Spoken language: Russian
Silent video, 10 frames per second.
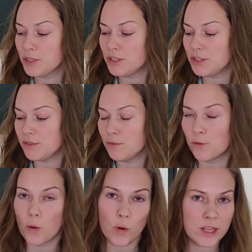И
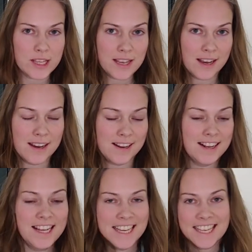сегодня
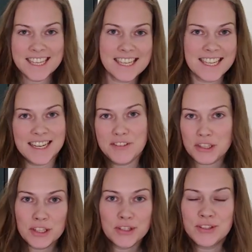я в
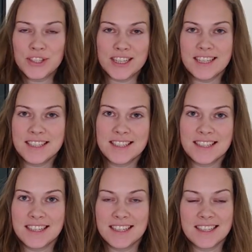очередной раз
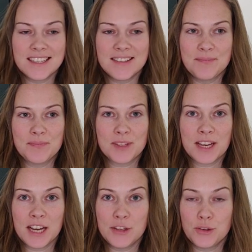э,
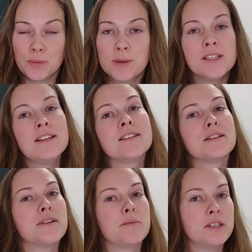хочу
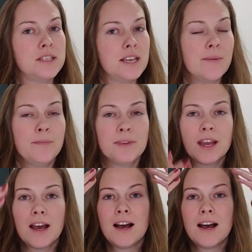поделиться с вами тем,